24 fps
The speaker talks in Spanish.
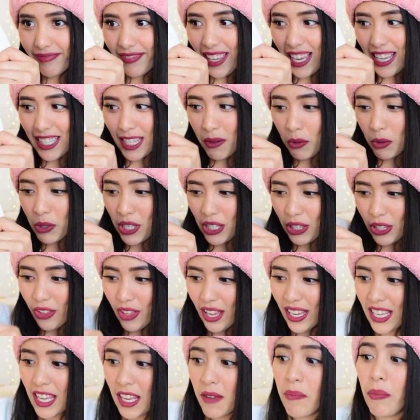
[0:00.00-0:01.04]
este busito de
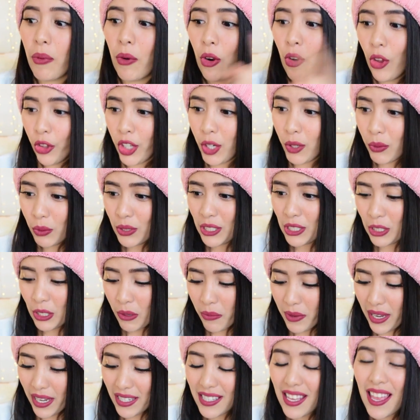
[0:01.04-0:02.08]
aquí, por otro busito
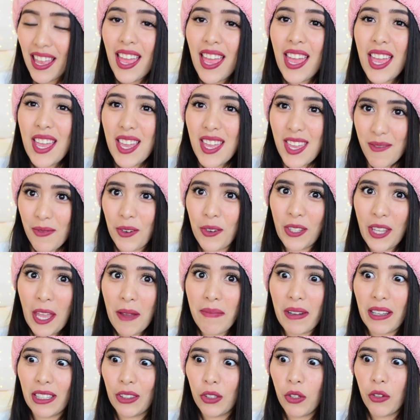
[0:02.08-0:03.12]
más y por unas
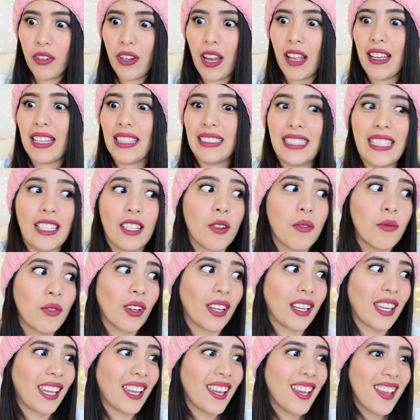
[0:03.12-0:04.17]
pantuflas. Así
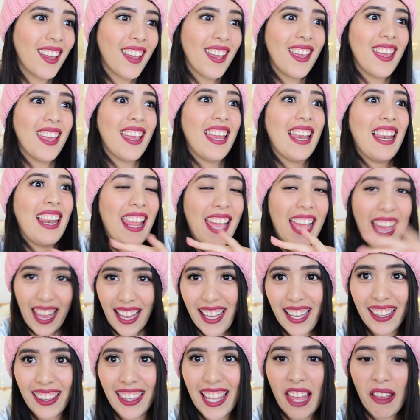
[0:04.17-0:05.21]
como que les ha
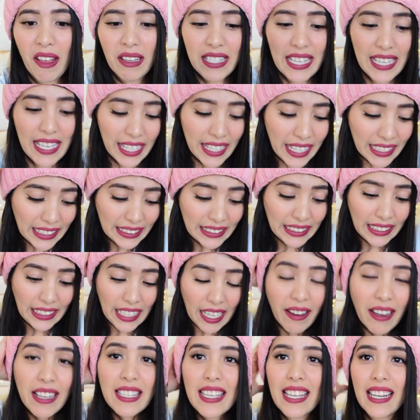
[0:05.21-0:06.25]
encantado, así que
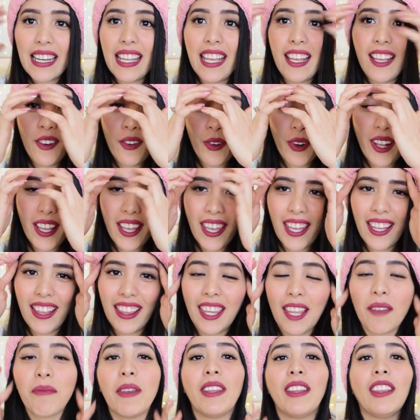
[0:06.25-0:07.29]
necesitaba hacerles
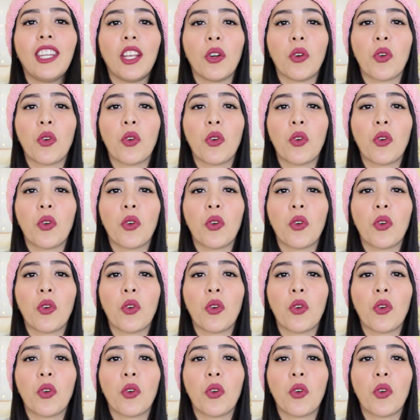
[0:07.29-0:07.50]
urgentemente,